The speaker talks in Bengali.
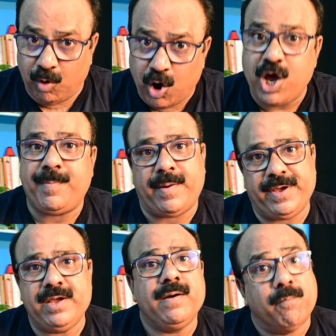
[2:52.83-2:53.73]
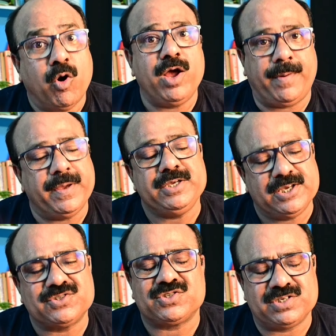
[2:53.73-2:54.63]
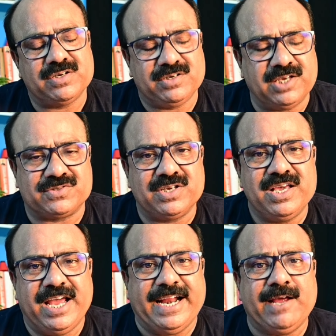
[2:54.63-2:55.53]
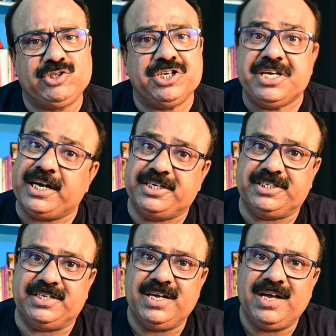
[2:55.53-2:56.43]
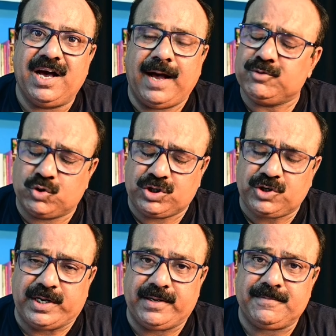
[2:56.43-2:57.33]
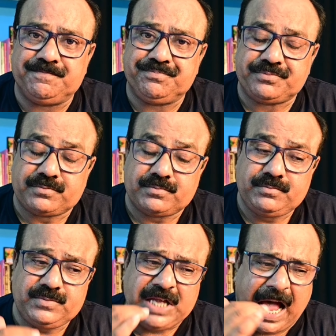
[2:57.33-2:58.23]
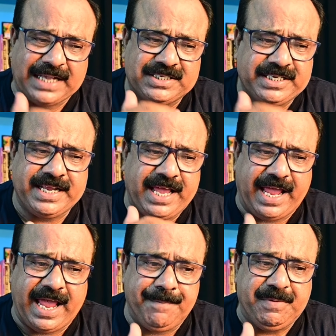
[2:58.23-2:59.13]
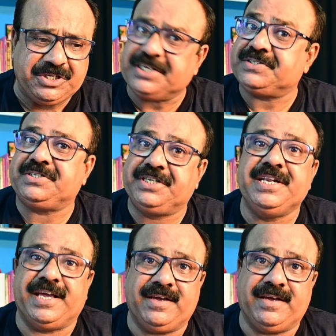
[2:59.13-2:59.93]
ভয় পাবে ভয় পাবে ইয়েস ইয়েস এটা হচ্ছে রিয়ালিটি আমি সত্যি করে আজকের এই বিশেষ দিনে